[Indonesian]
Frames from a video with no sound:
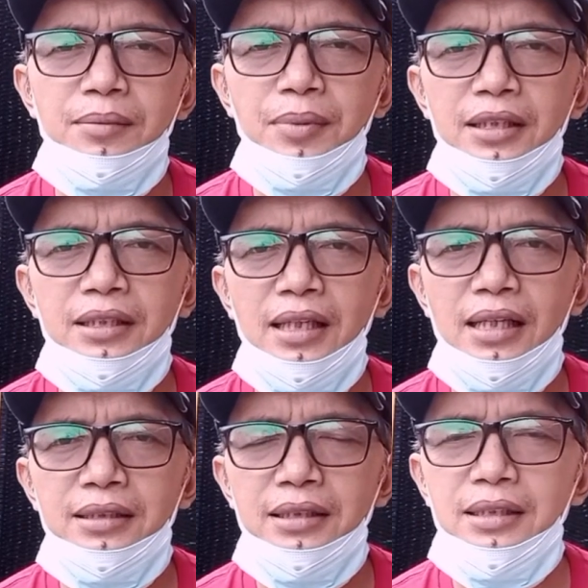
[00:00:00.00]

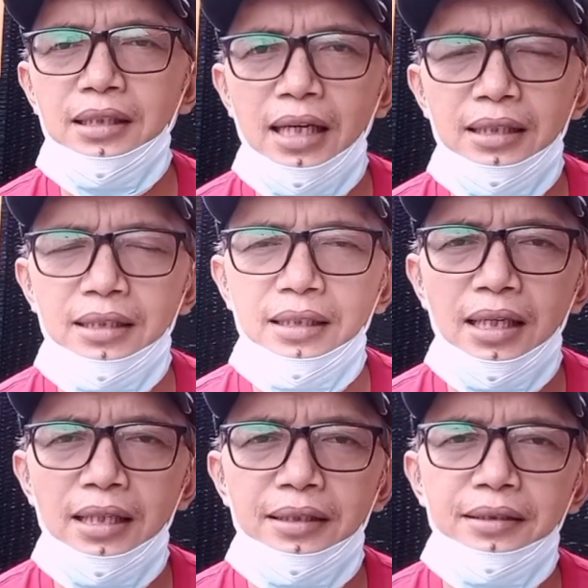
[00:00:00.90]
berinteraksi dekat
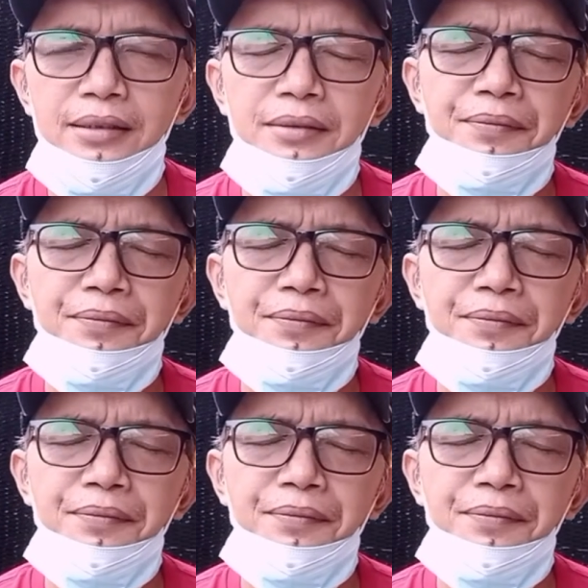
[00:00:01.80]
dengan